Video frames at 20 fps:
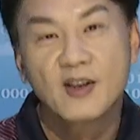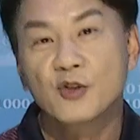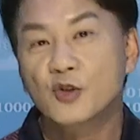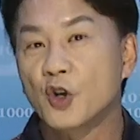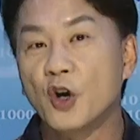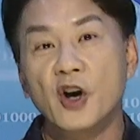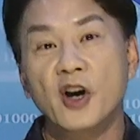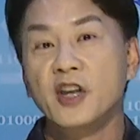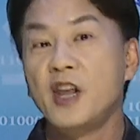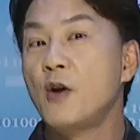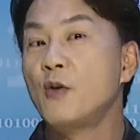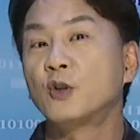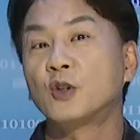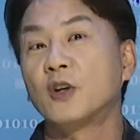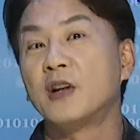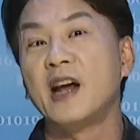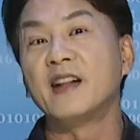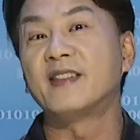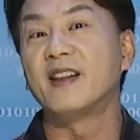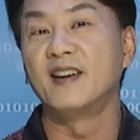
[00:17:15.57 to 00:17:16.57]
所有业务
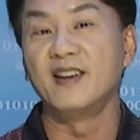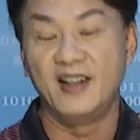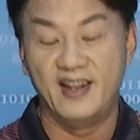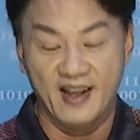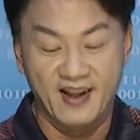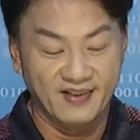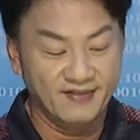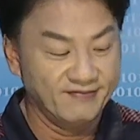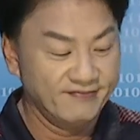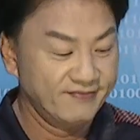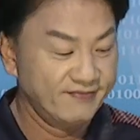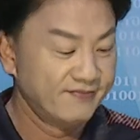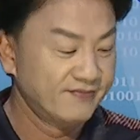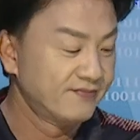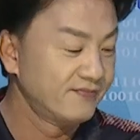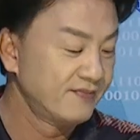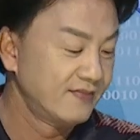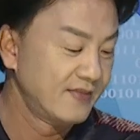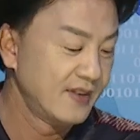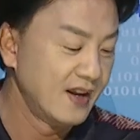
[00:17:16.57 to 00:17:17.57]
都在等你，
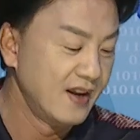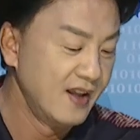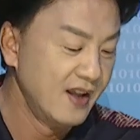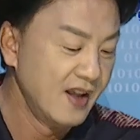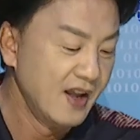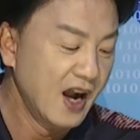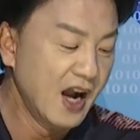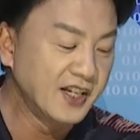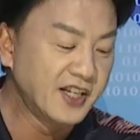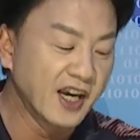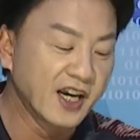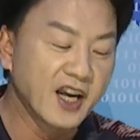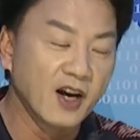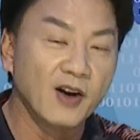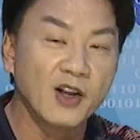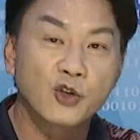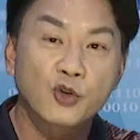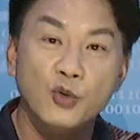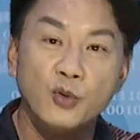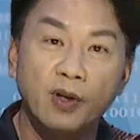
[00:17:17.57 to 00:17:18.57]
而且
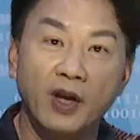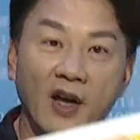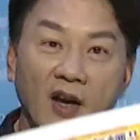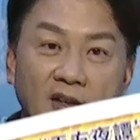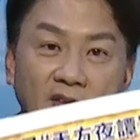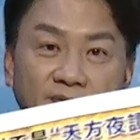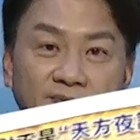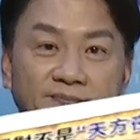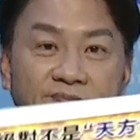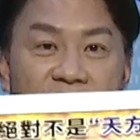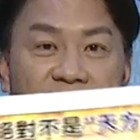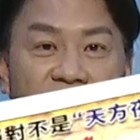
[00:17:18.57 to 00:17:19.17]
各位注意啊，